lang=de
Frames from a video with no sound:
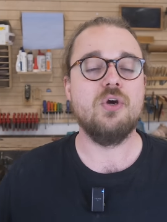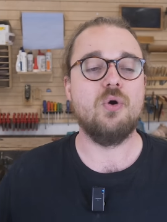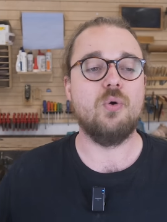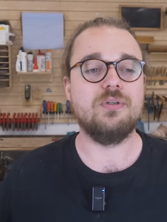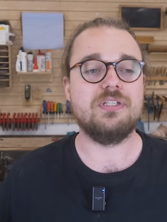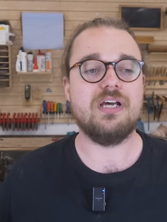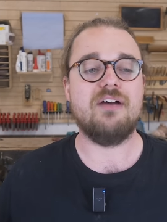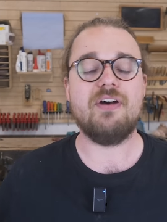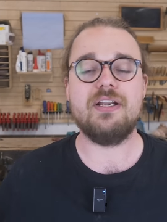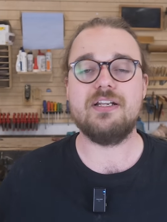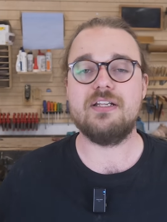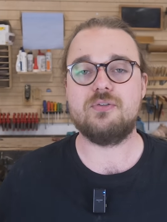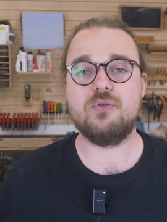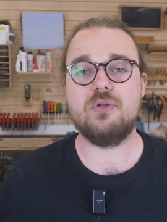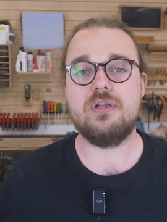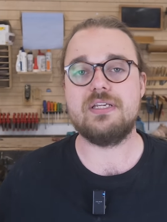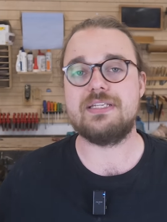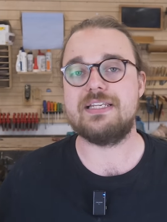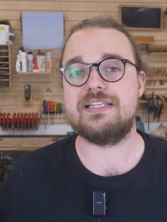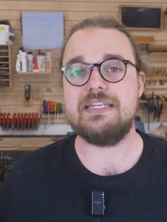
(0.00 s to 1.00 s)
Und da war
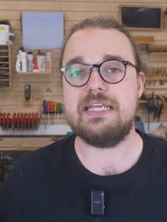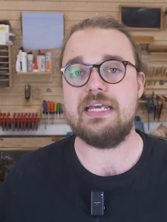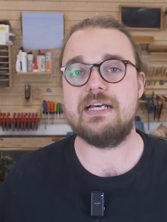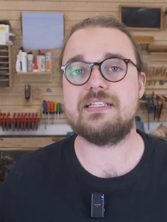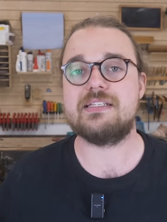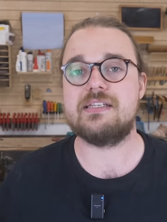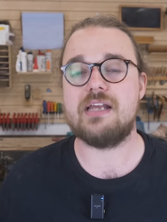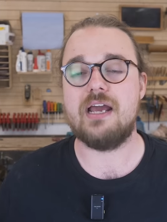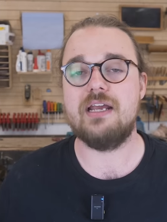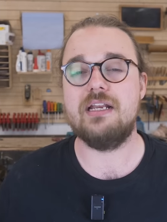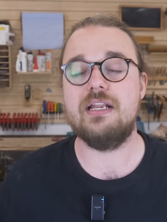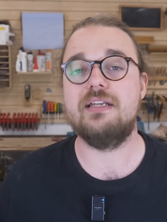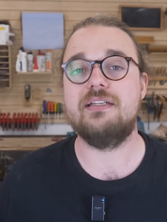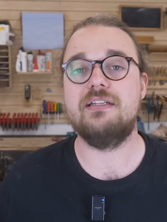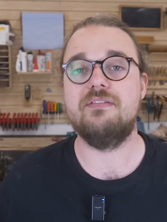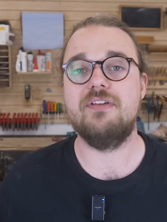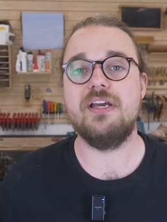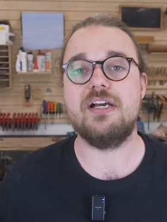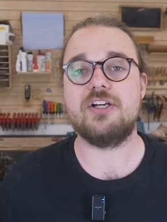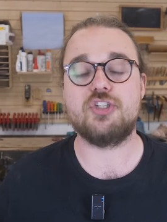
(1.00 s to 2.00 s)
natürlich das erste Highlight
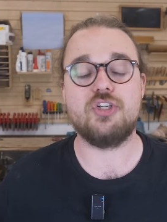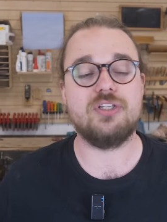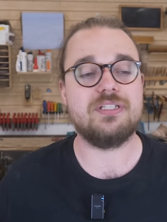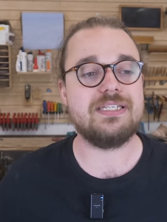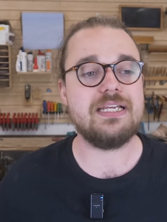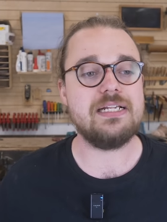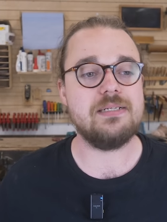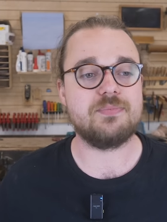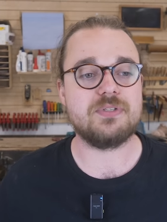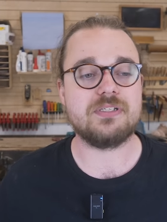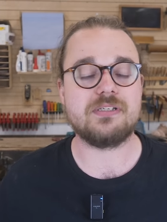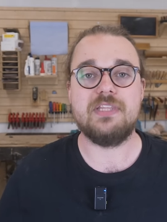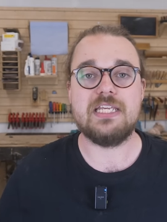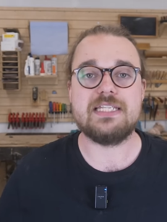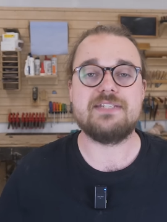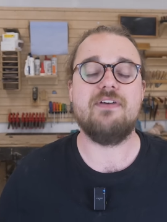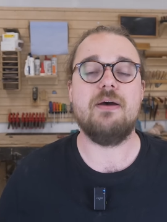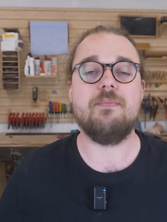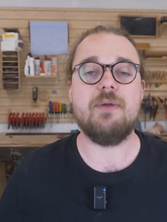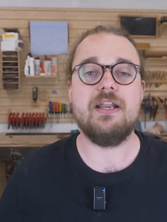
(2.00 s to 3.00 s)
die Werkstatt selbst.
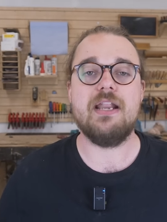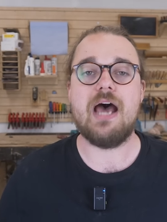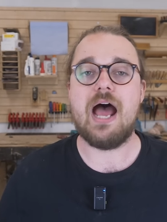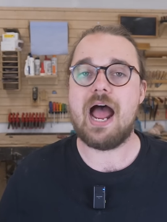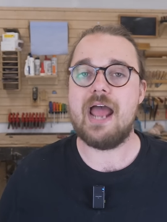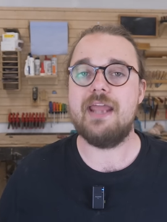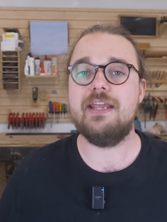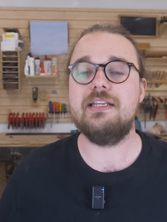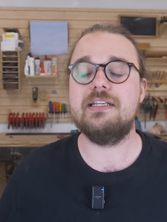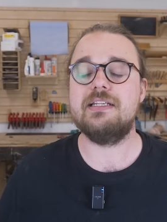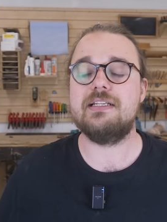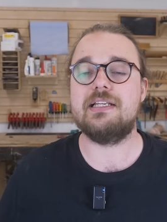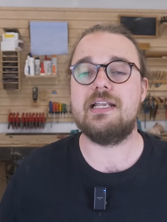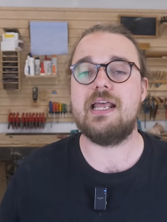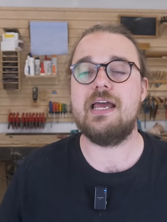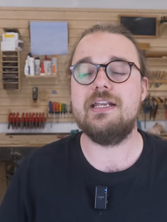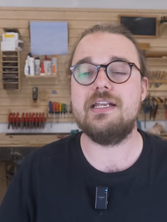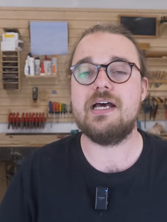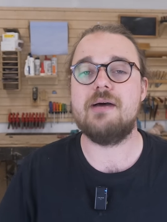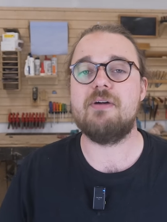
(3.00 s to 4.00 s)
Das war meine eigene
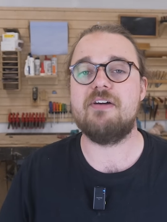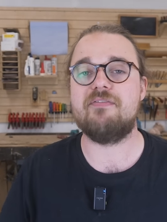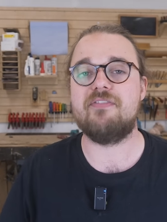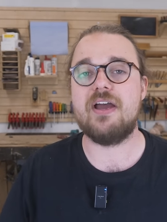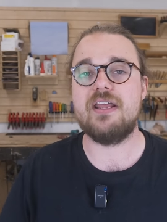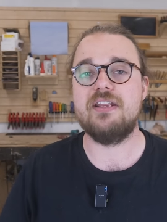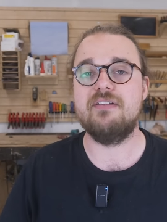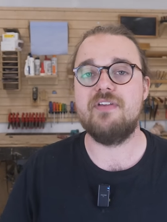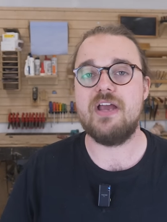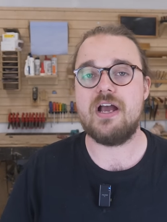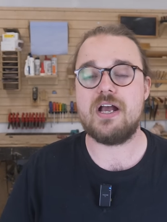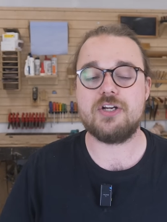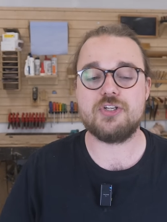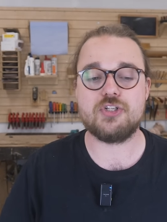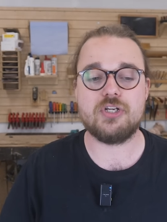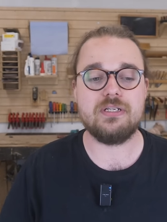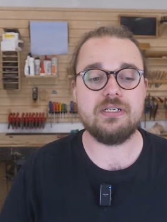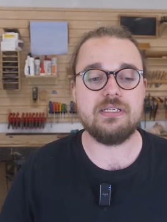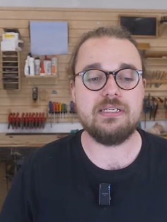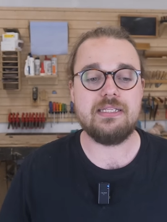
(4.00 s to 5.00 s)
kleine, aber feine
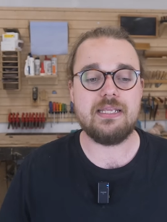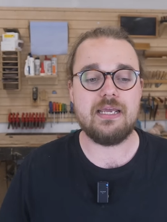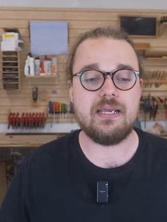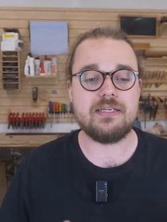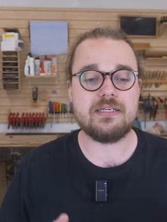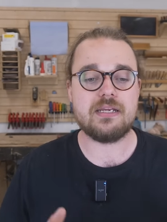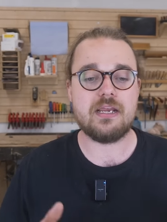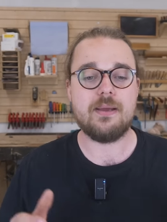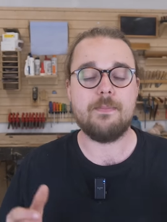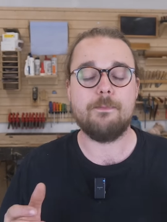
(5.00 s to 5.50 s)
Werkstatt, in der ich